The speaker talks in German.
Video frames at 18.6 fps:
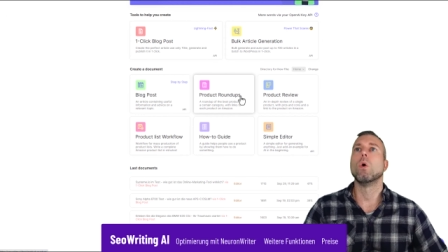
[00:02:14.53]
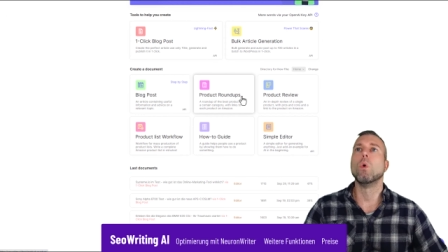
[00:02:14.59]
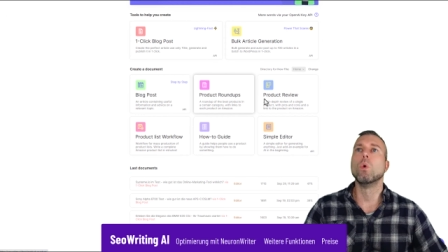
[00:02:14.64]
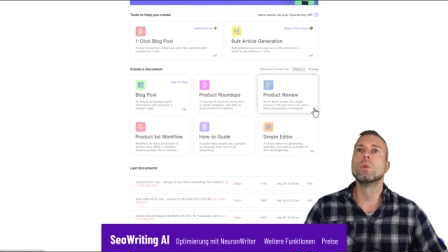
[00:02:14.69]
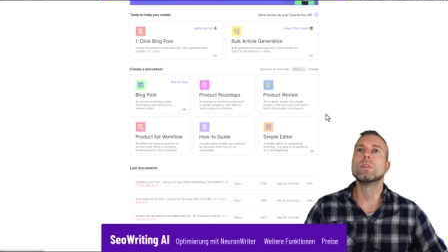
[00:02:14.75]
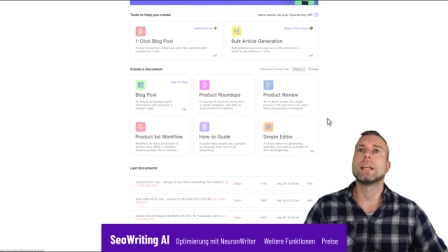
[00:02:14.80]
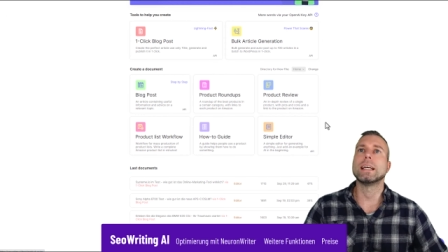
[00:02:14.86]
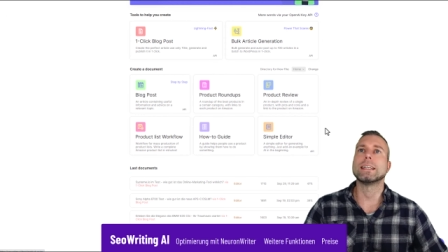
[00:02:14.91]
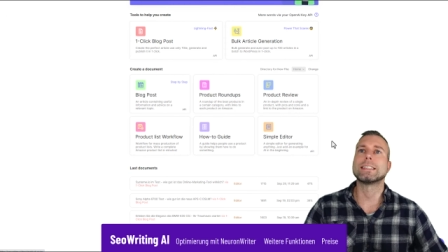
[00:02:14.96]

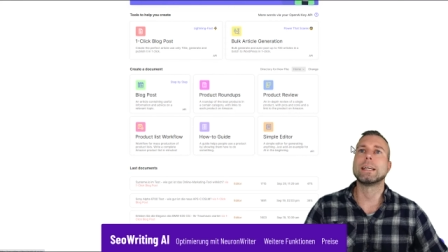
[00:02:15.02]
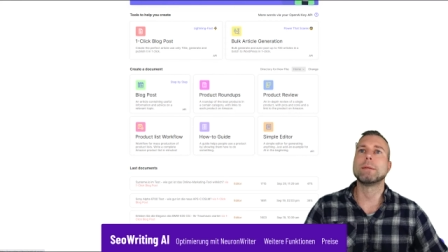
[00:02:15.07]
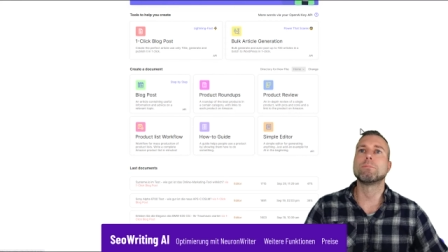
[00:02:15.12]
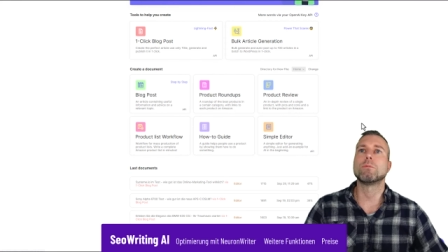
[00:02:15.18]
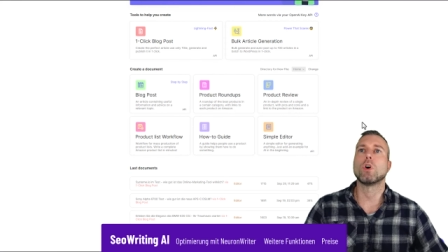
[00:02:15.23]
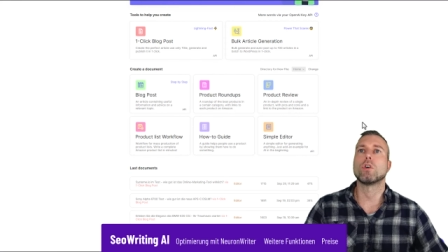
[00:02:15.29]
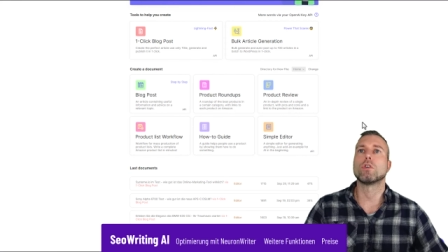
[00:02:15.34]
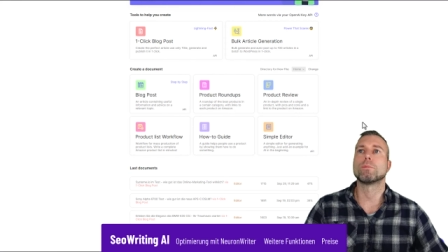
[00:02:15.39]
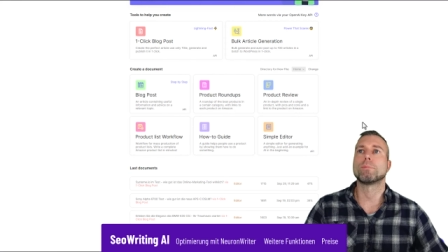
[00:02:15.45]
Und es
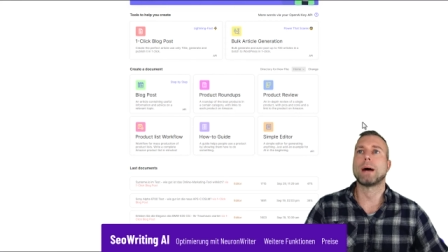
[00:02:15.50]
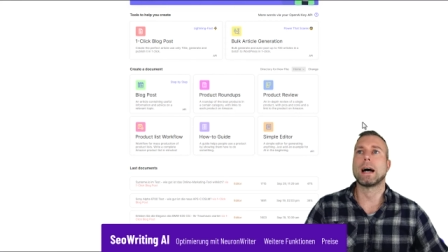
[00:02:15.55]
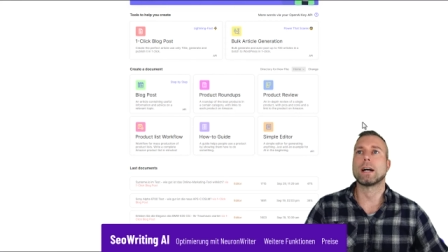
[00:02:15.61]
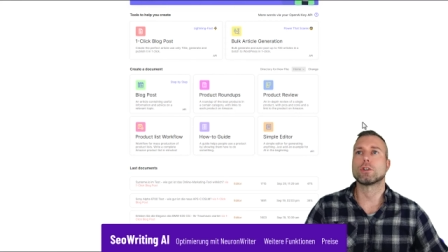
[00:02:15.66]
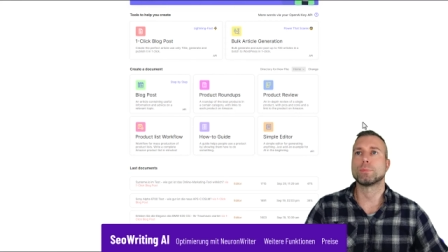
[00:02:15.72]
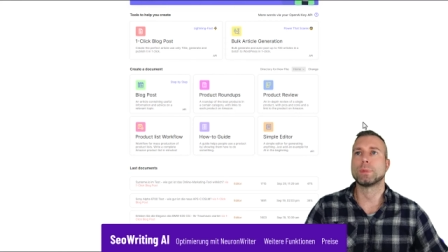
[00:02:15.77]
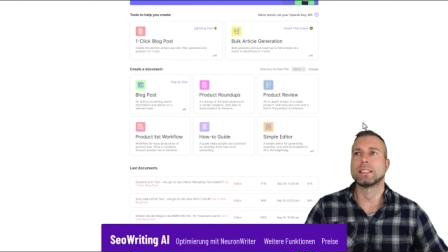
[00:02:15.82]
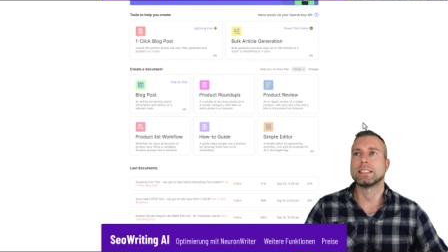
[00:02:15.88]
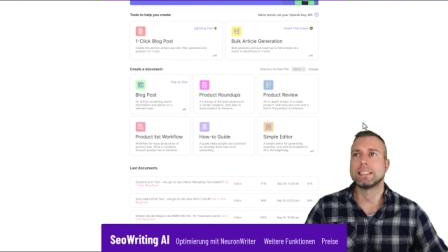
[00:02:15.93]
gibt noch ein paar
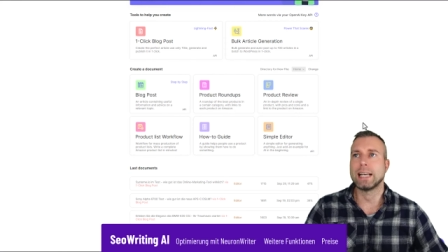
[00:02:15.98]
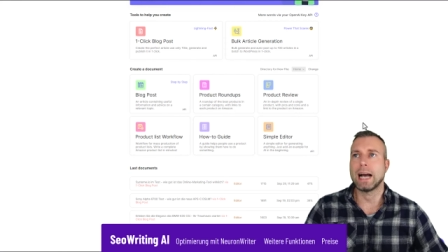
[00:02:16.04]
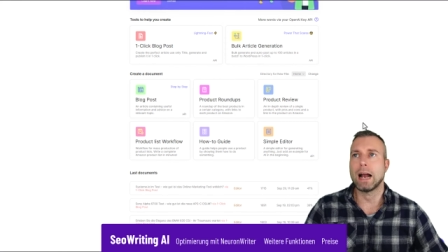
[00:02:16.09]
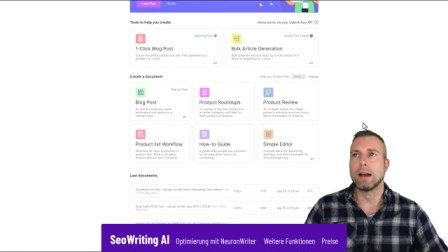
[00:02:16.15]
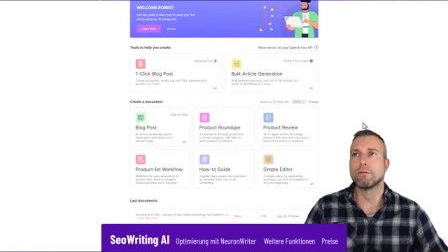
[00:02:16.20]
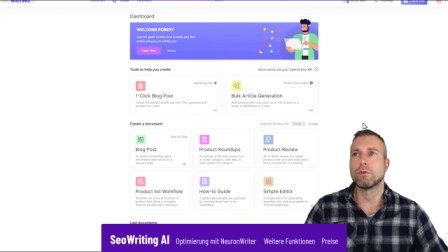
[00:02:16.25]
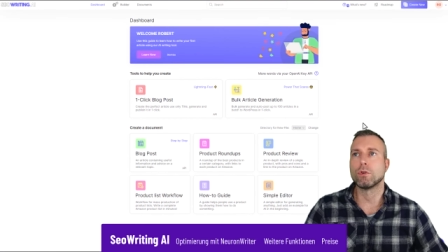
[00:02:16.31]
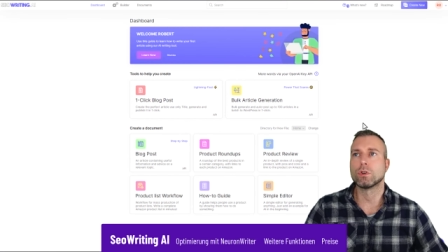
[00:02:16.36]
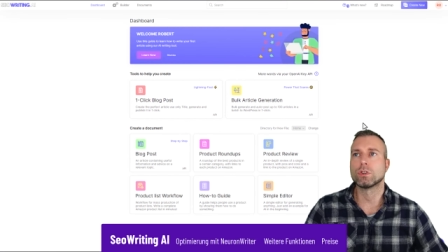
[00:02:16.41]

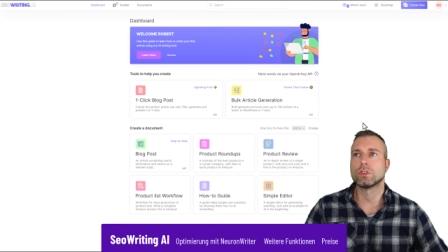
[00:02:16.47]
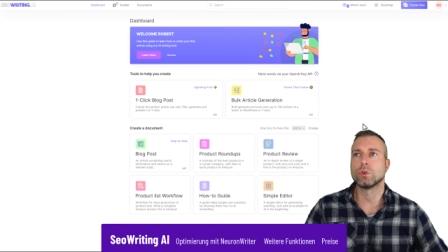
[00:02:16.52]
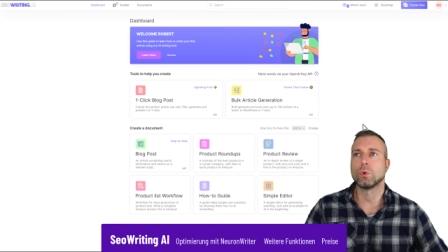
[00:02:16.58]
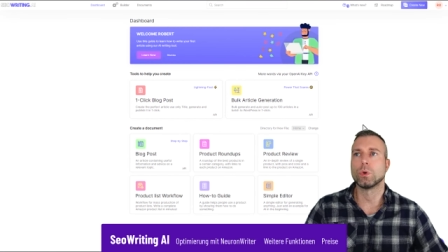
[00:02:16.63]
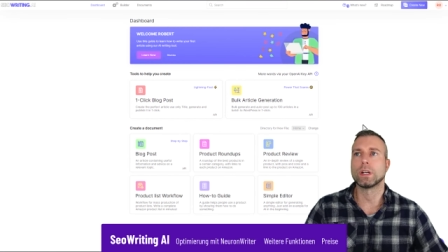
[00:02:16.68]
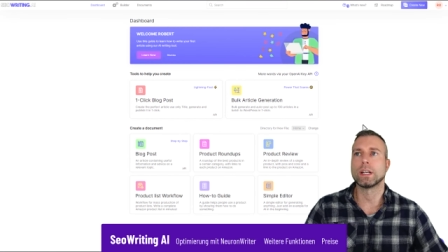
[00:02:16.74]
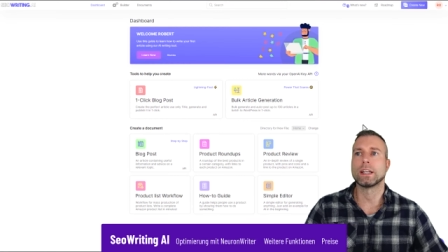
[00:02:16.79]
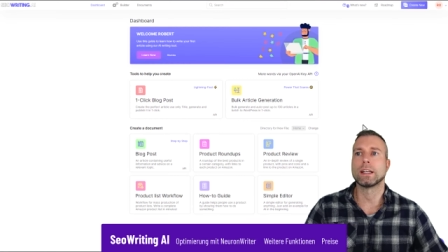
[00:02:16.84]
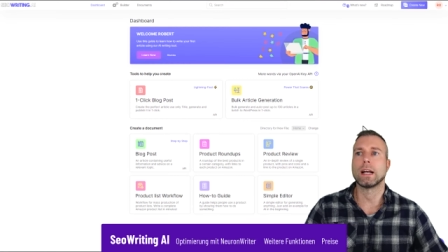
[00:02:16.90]

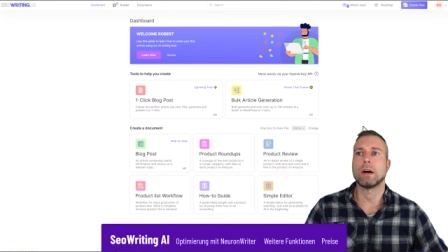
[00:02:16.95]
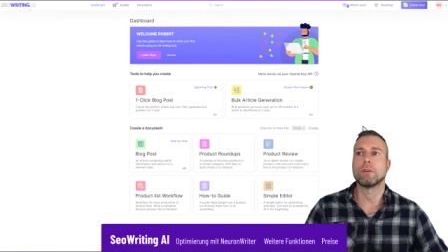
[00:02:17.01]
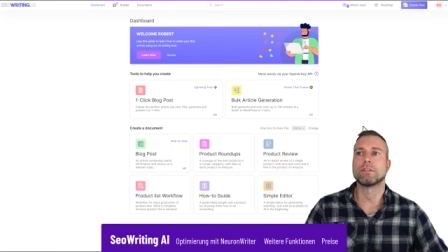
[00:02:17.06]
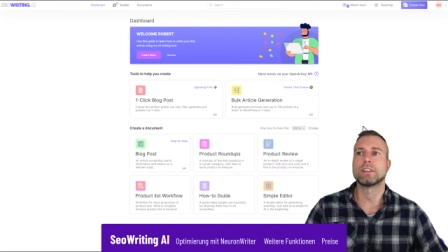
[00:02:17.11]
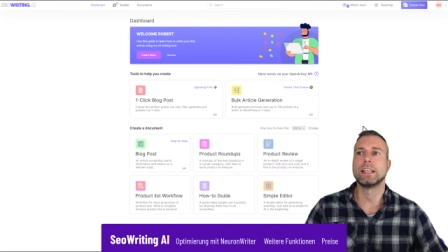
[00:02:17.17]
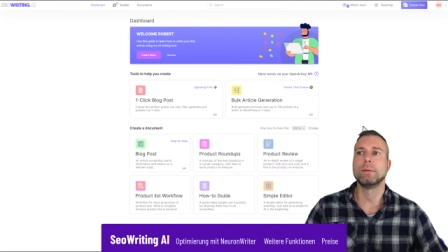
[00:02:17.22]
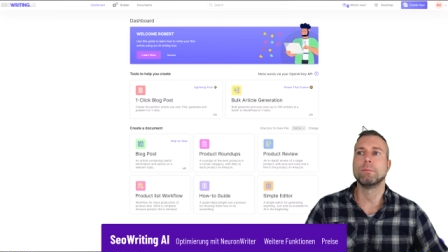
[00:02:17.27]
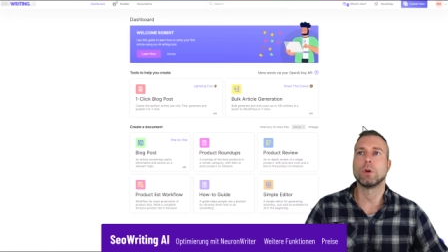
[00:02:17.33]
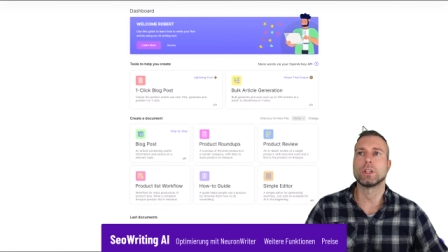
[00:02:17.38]
Spezialfunktionen, auf
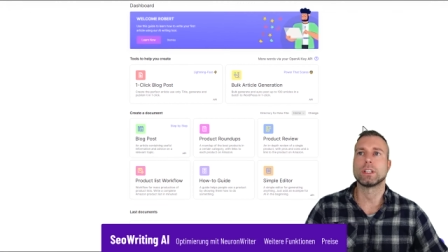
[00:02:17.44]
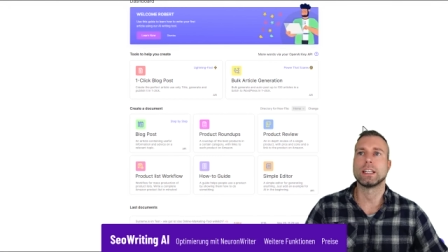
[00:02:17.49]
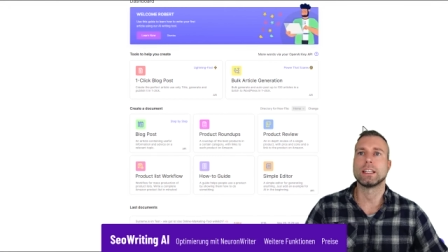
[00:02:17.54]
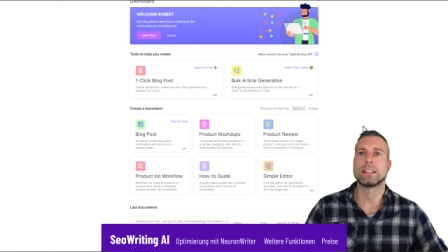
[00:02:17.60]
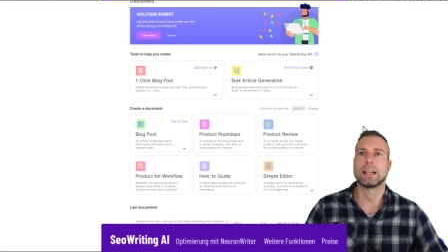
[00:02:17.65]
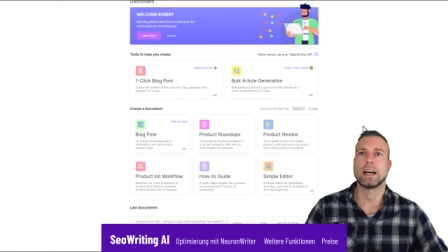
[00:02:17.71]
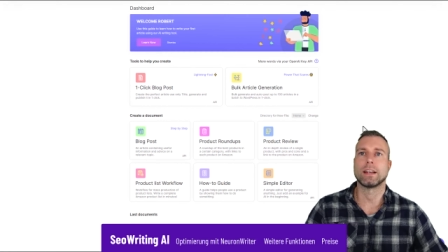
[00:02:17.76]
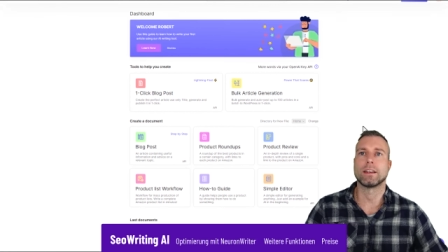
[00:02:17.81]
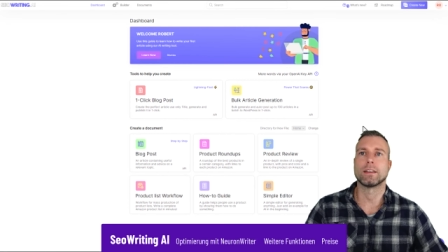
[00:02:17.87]
die möchte
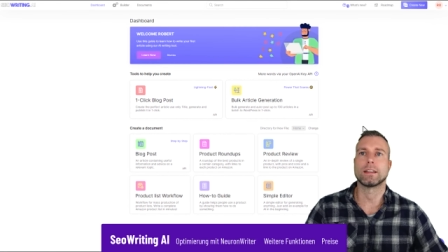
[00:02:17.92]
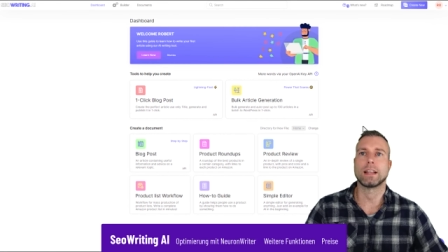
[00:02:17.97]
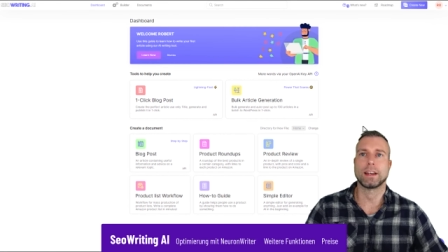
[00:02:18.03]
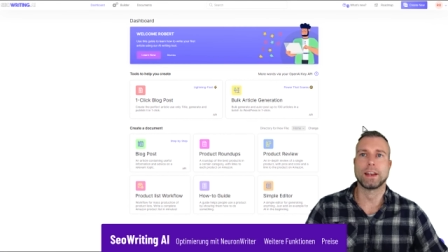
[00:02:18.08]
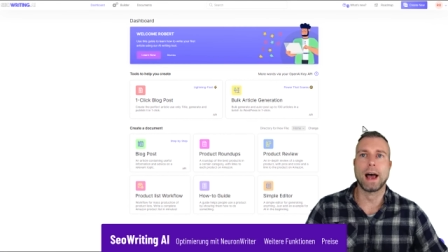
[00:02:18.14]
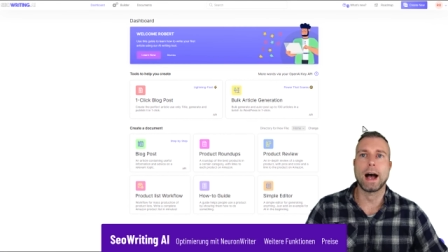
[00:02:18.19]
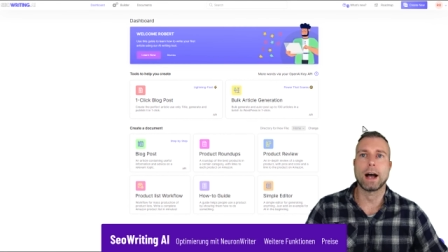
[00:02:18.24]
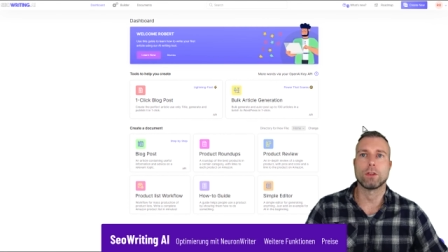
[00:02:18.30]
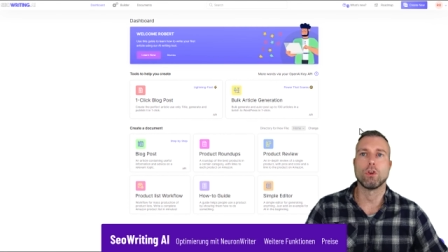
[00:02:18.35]
ich dann
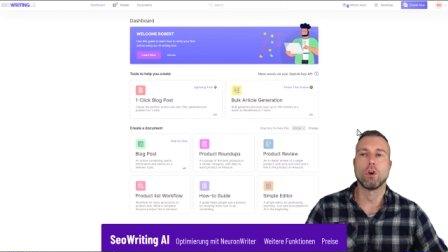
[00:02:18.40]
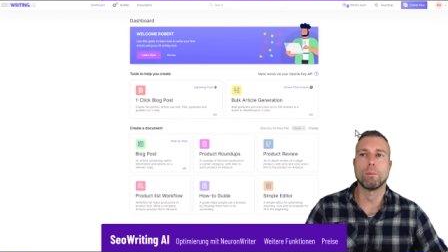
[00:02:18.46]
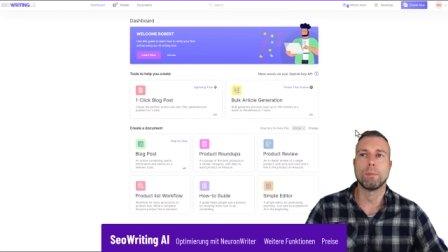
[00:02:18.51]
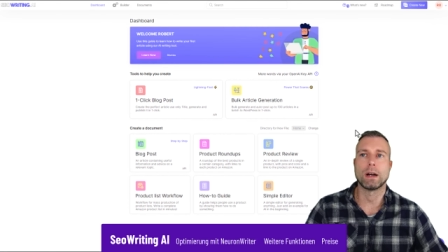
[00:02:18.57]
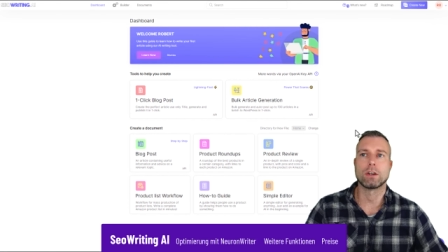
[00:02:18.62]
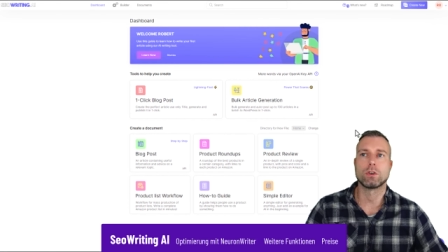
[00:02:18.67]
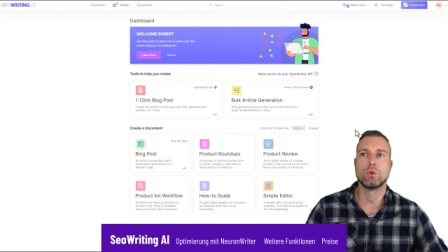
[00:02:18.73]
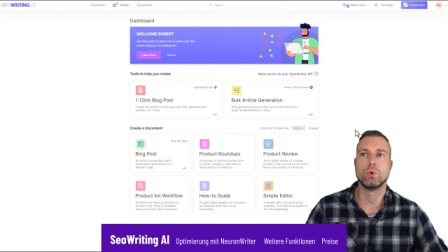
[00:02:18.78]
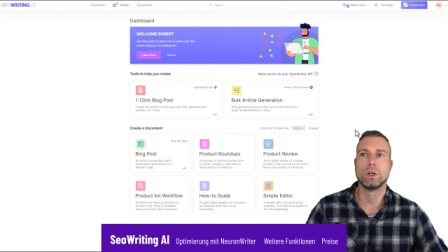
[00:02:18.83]
danach
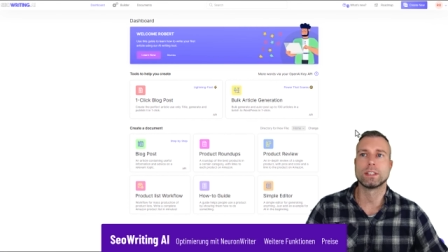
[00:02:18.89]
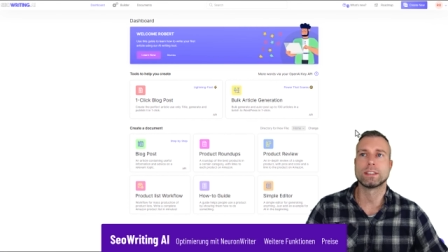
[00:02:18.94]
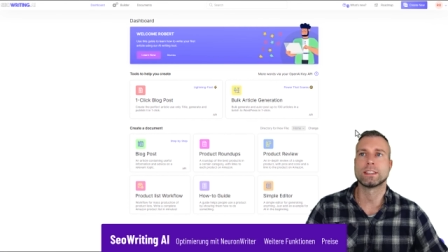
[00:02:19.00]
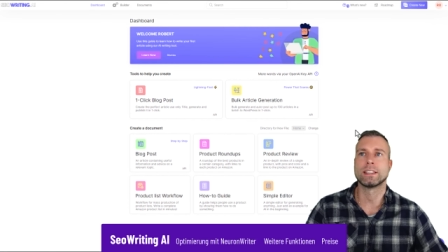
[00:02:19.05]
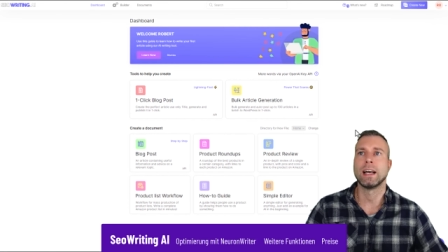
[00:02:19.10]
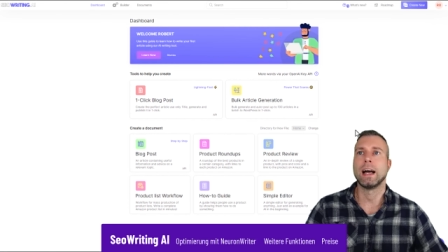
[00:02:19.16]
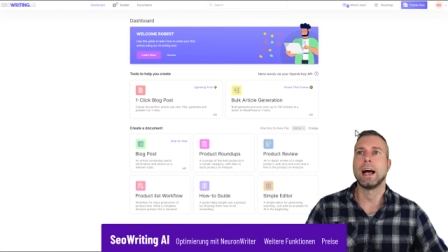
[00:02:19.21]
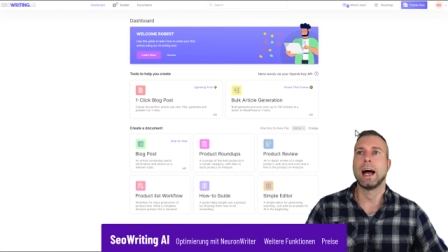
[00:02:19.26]
nochmal kurz